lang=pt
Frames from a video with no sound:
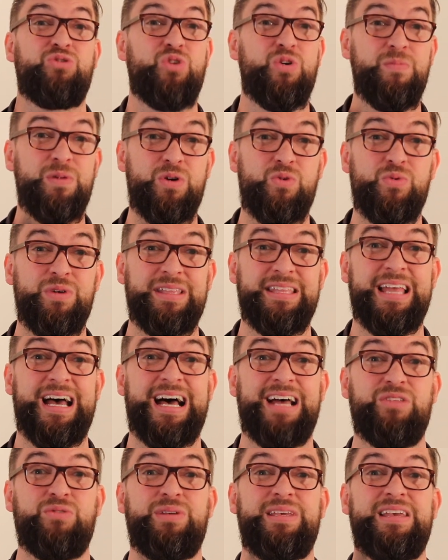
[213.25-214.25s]
tome
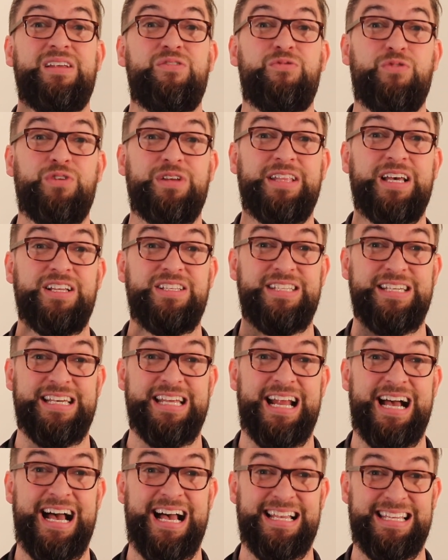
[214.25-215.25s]
cuidado que ele foi dado de
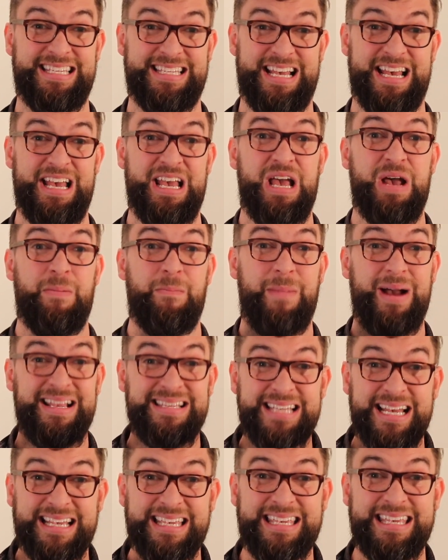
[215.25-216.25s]
graça,
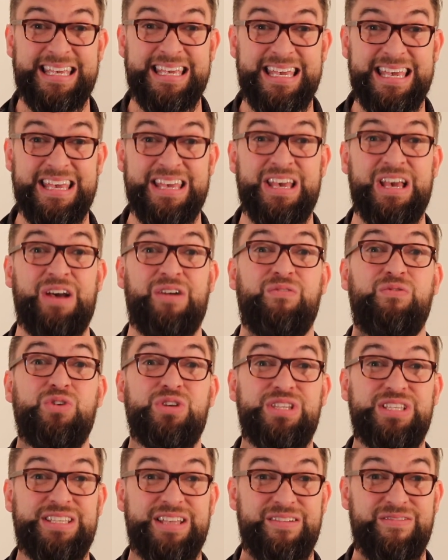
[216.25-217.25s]
mas aqui
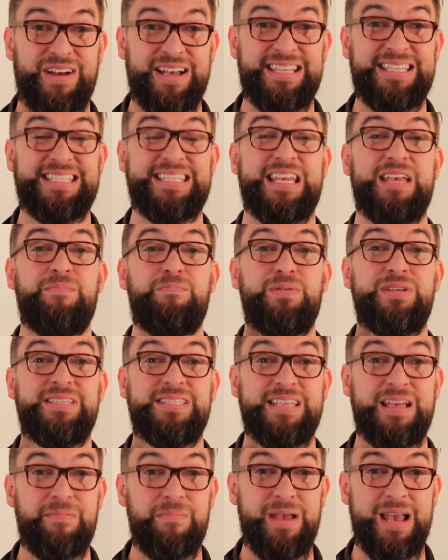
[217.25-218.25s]
você vai sempre
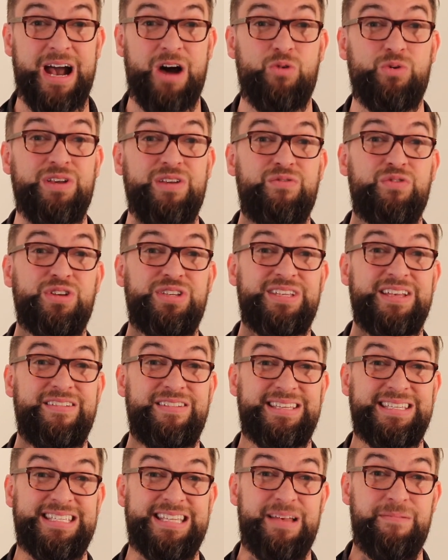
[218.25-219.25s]
semear. O que
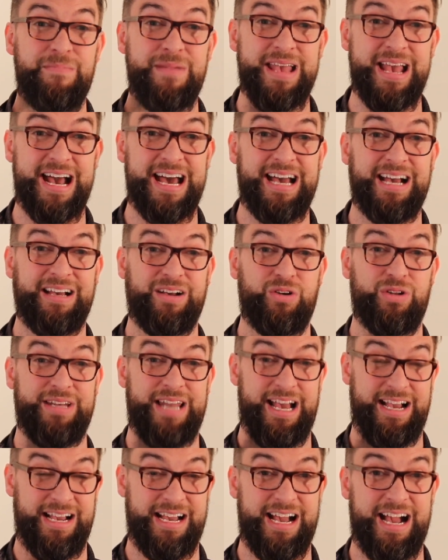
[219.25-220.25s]
você semear
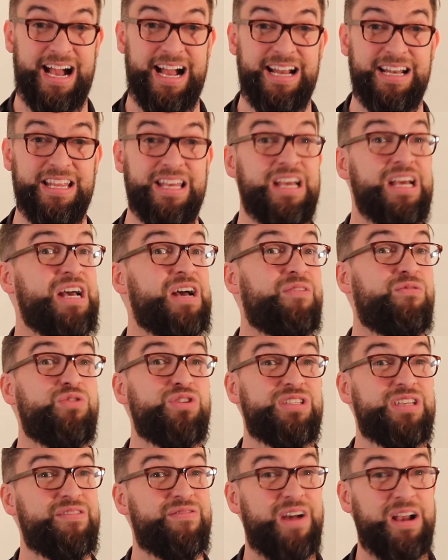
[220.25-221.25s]
na carne,
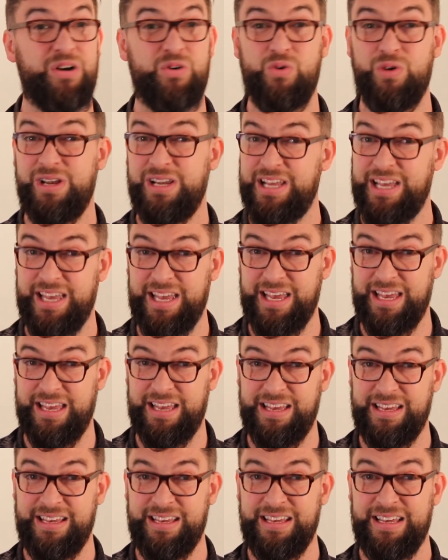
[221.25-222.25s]
você vai
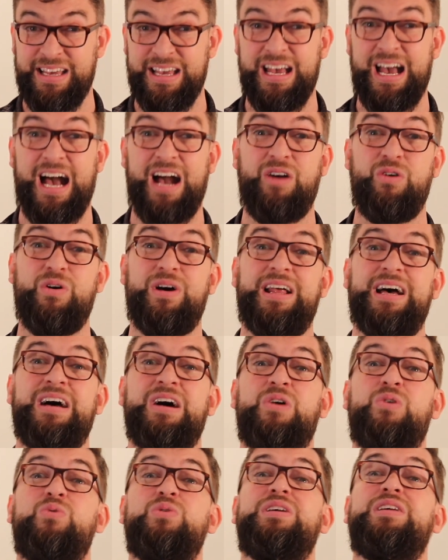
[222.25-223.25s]
colher.
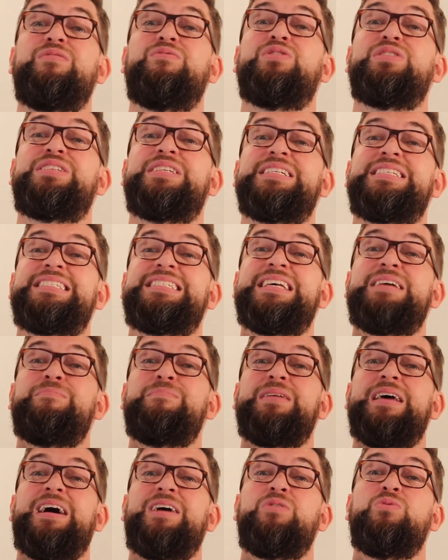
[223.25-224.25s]
Agora, o que você
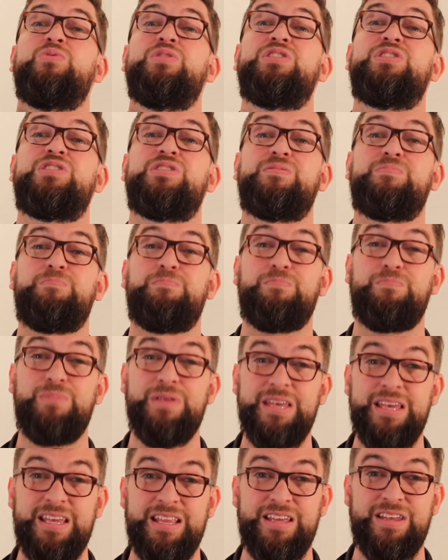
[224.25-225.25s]
semear no
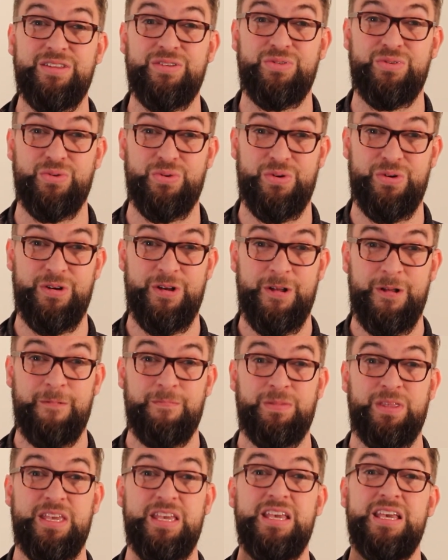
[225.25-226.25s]
espírito,
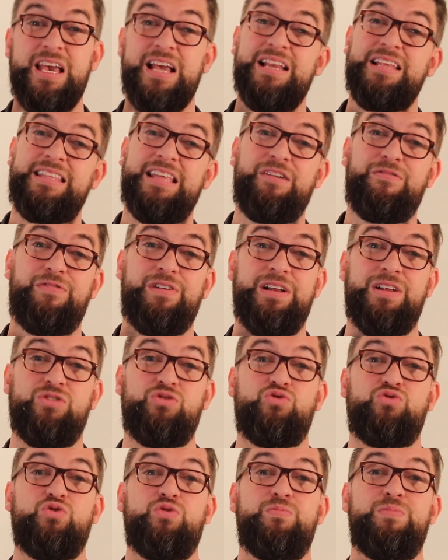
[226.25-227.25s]
e ele está
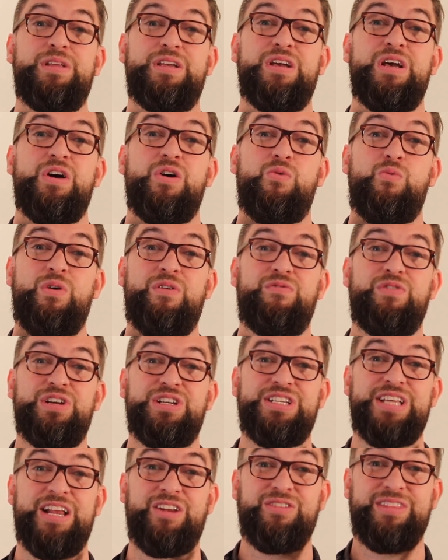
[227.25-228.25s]
falando sobre o
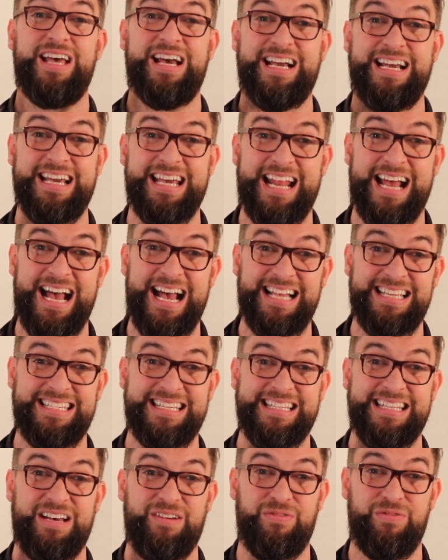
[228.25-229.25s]
evangelho da
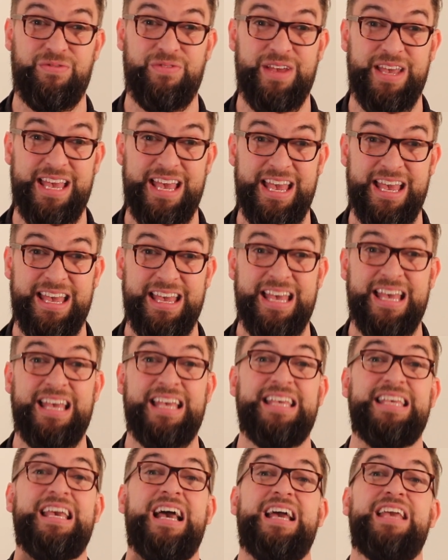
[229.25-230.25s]
graça, da fé,
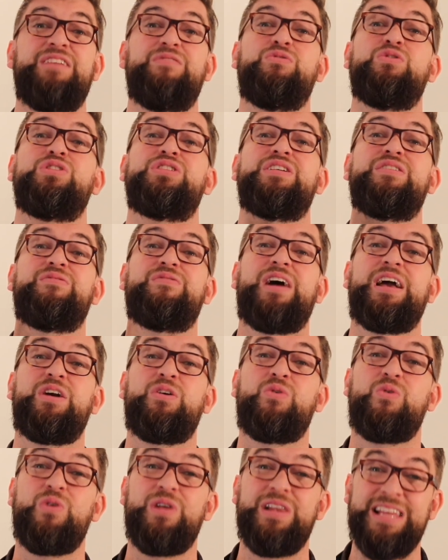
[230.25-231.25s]
e aí você
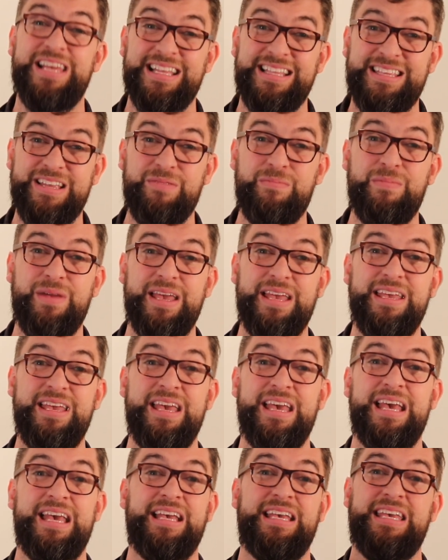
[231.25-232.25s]
vai colher
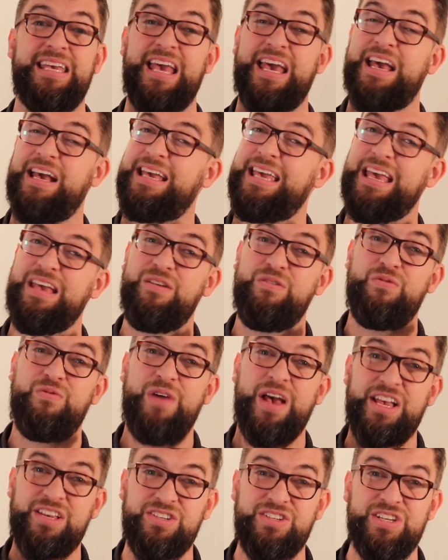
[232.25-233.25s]
também, que é quem
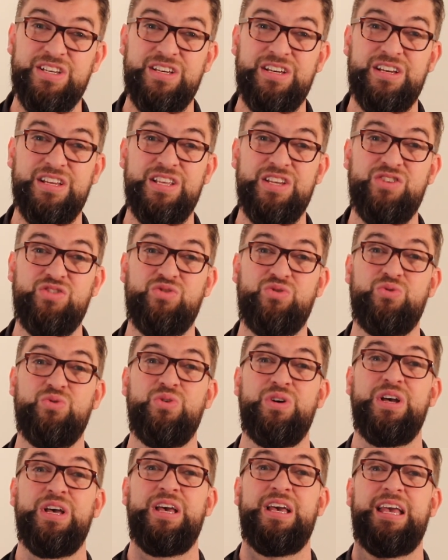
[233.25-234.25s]
investe em
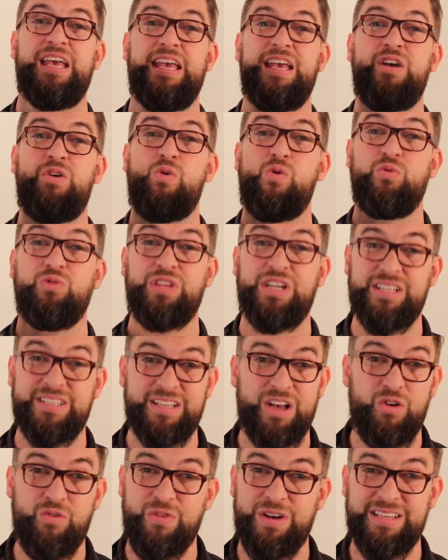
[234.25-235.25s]
Cristo encontra
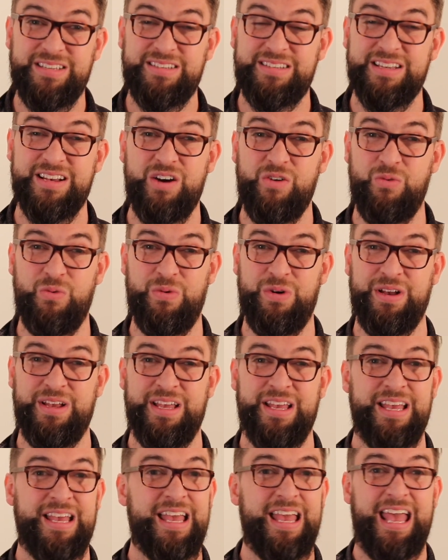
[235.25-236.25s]
salvação.
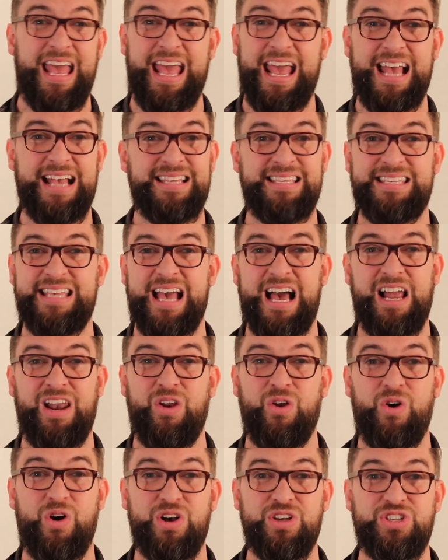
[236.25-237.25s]
Essa é a
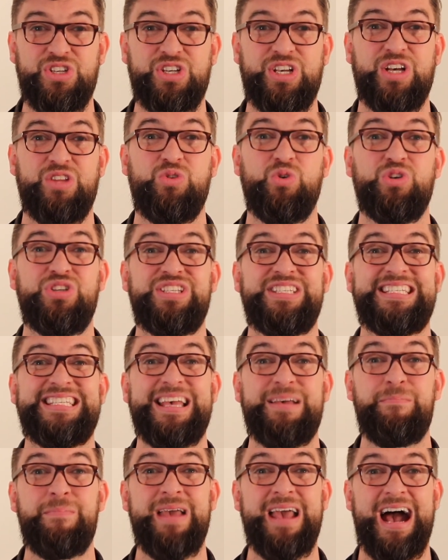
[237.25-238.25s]
lógica do
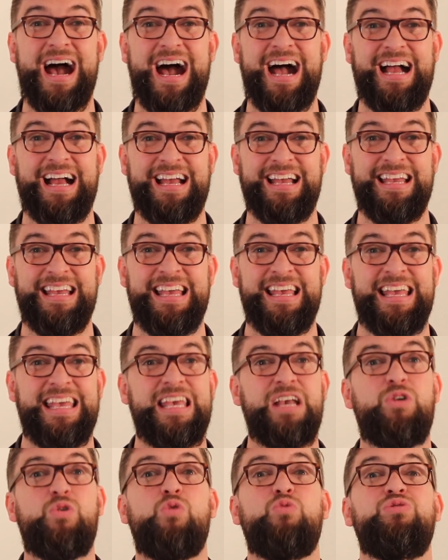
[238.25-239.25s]
semear.
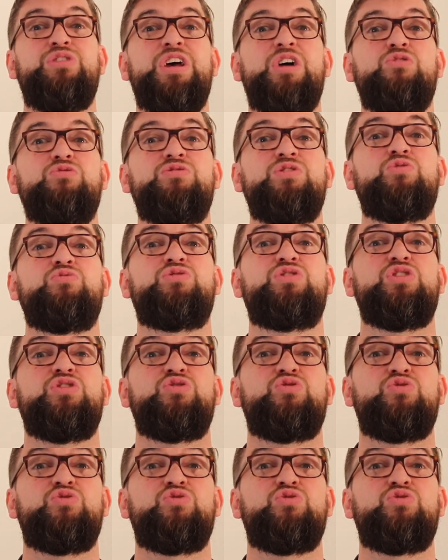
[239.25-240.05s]
E com Deus não se